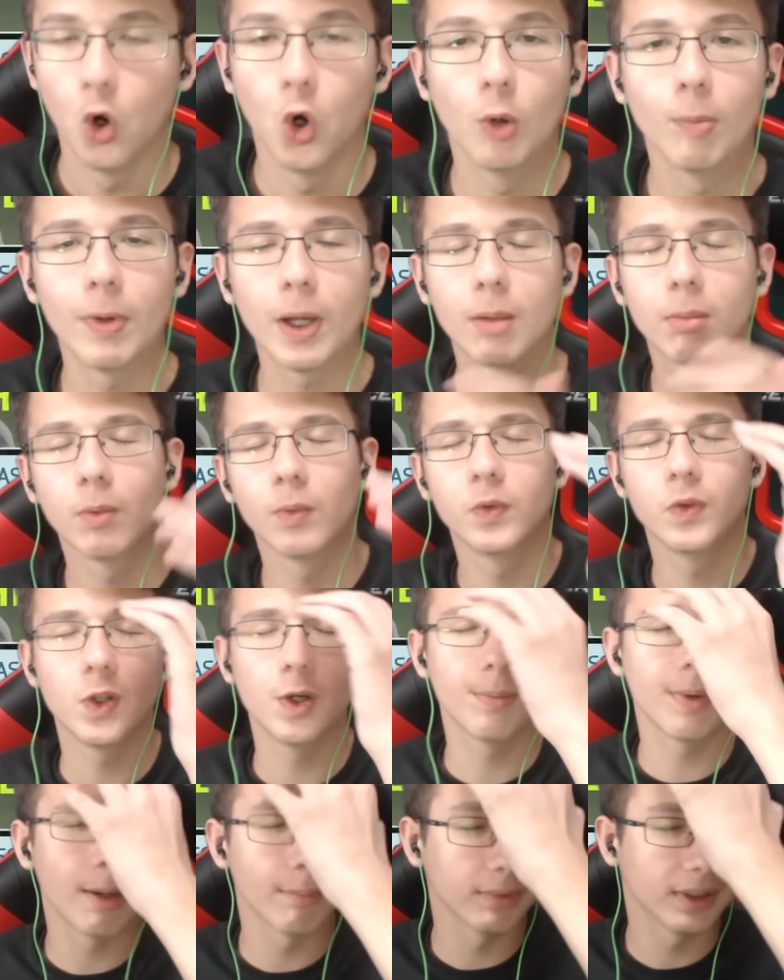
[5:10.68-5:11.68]
Umarım bu
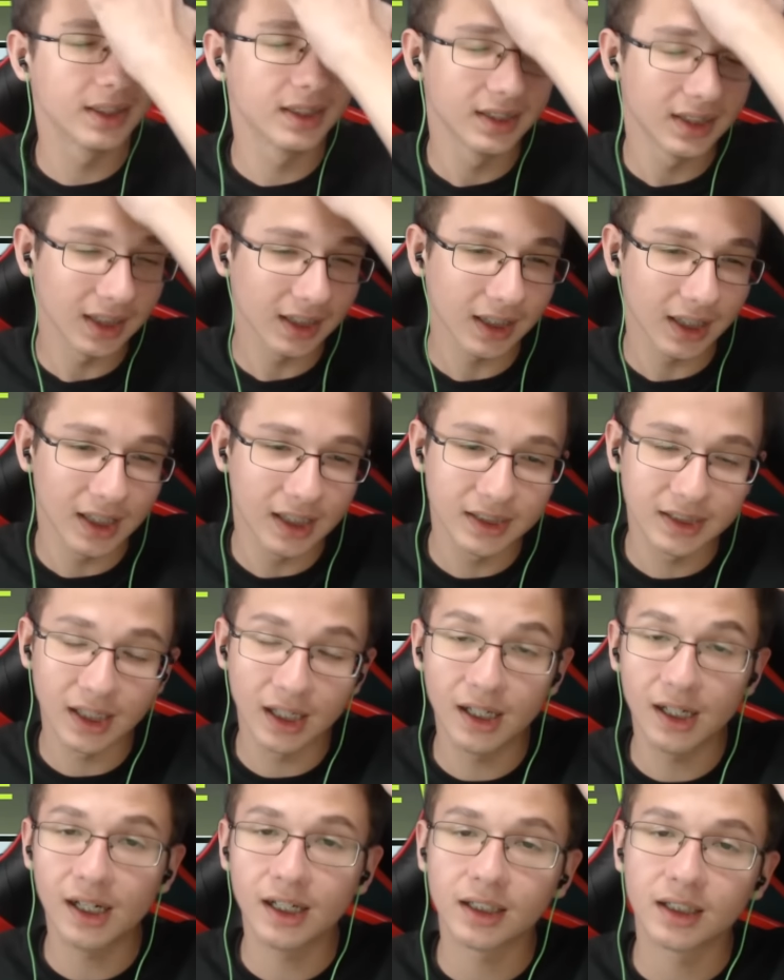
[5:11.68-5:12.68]
videoyu beğenmişsiniz
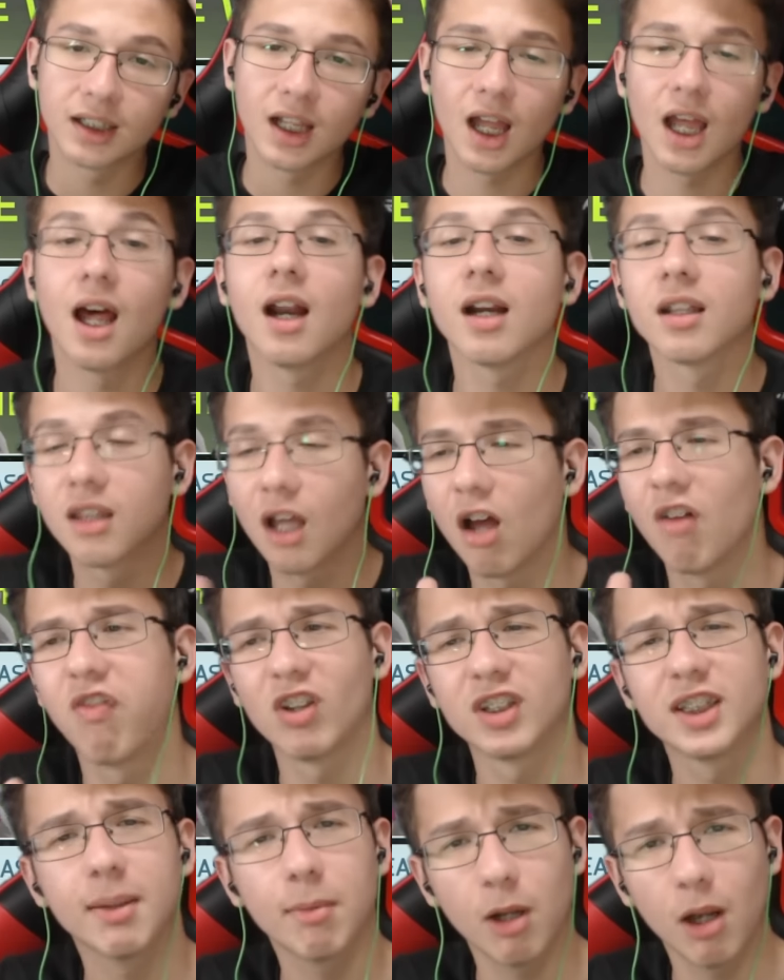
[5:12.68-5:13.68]
arkadaşlar. Daha, eğer daha
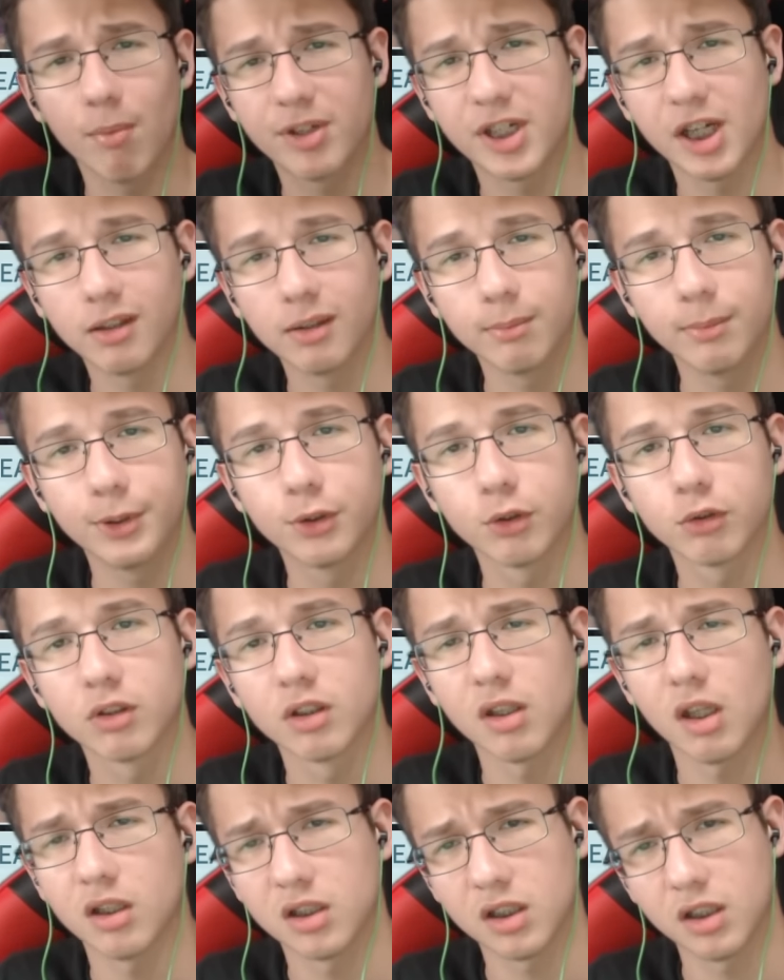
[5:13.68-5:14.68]
fazla böyle bir şey yapmamı
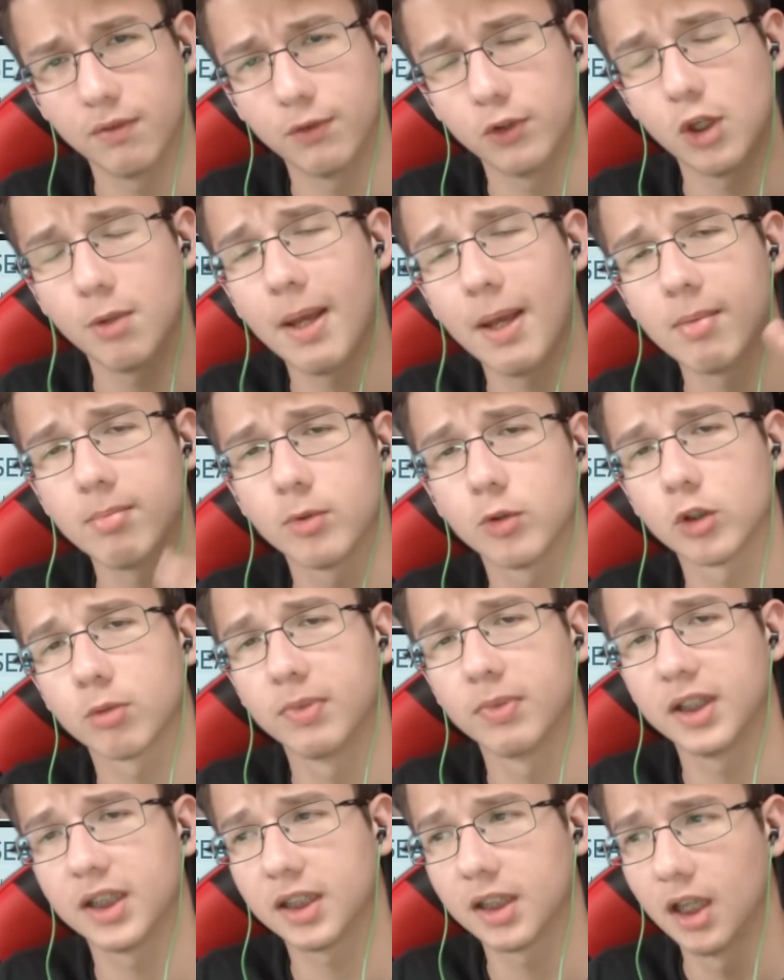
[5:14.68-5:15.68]
istiyorsanız aşağıdan video beğenmeyi
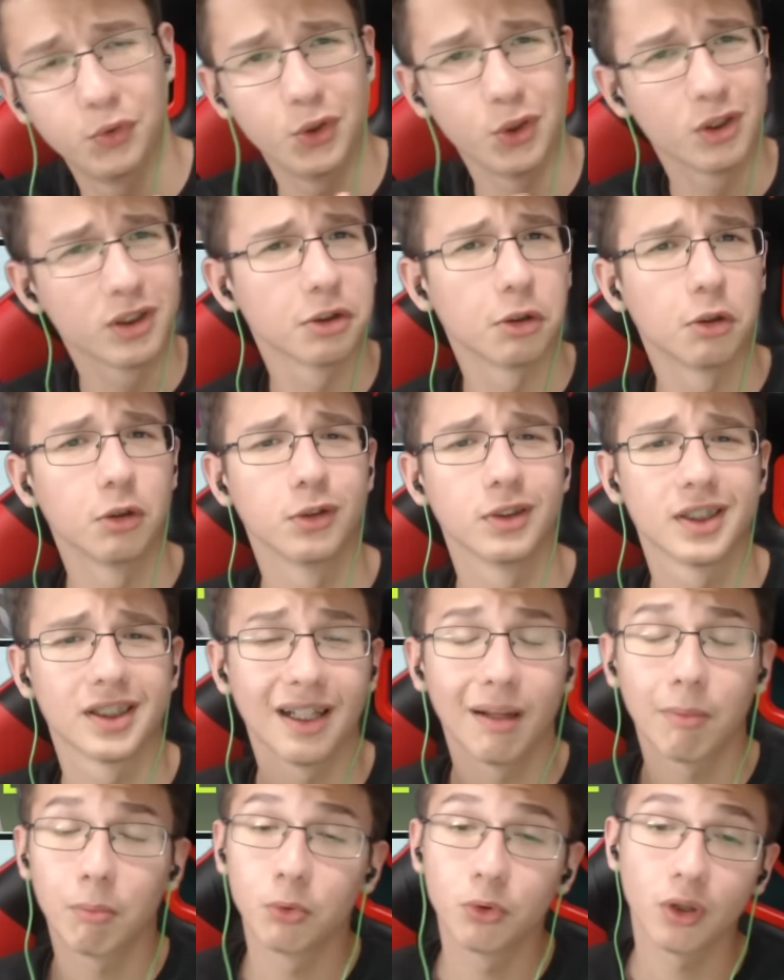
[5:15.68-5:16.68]
unutmayın. Video kısa olduysa
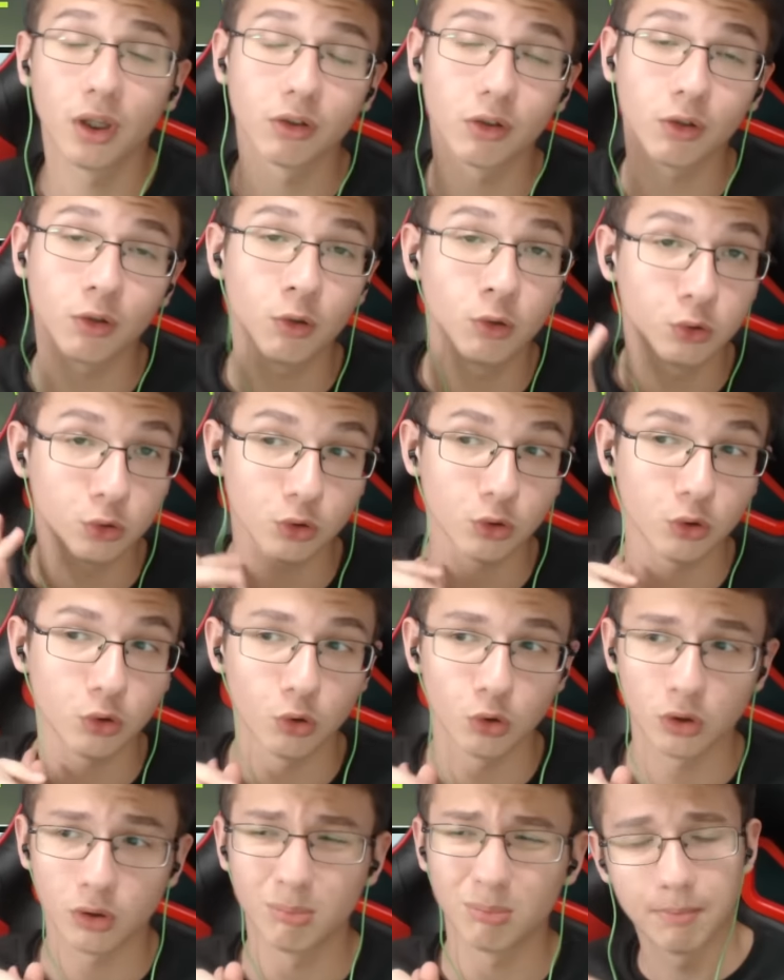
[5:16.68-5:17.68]
da bundan dolayı özür
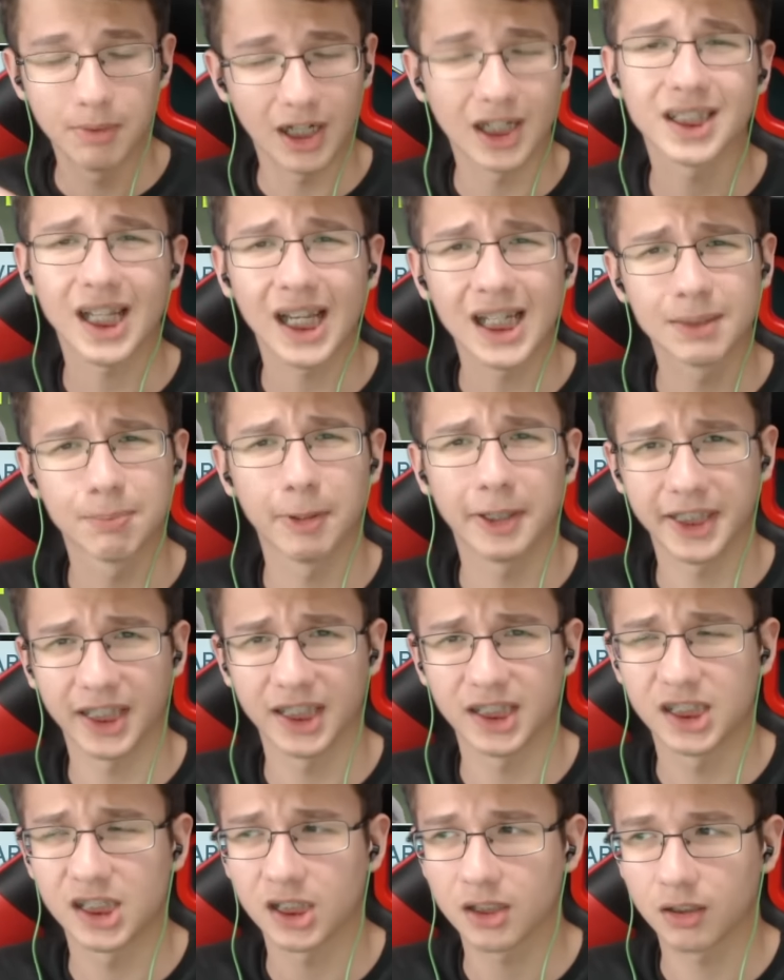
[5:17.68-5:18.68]
diliyorum. Biraz az paket
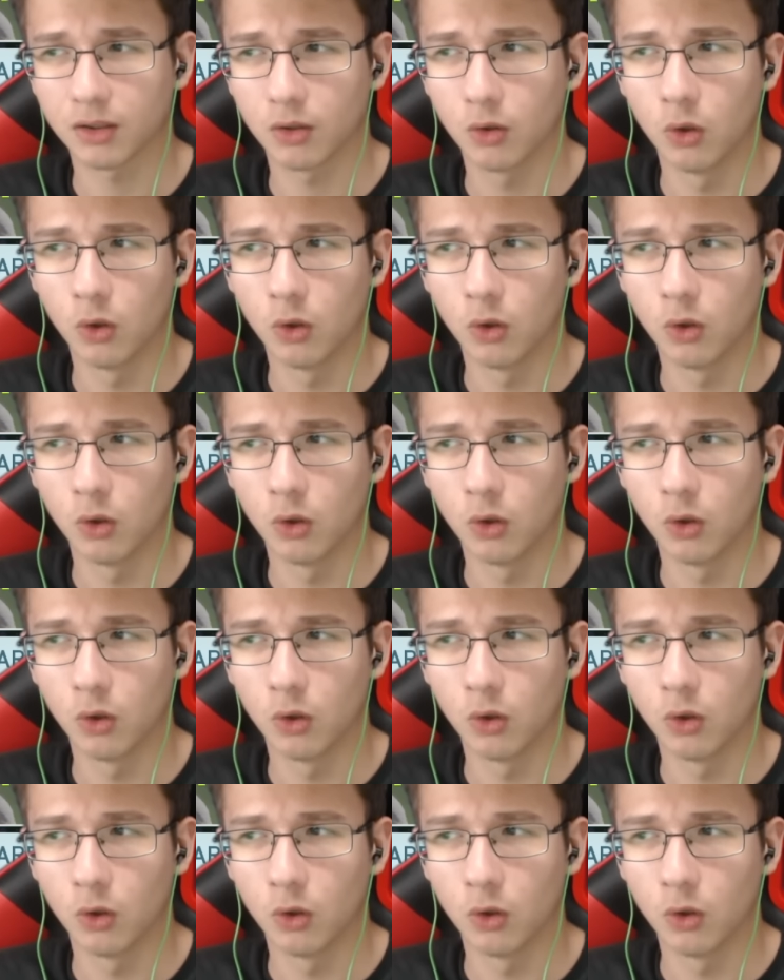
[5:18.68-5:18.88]
açtık.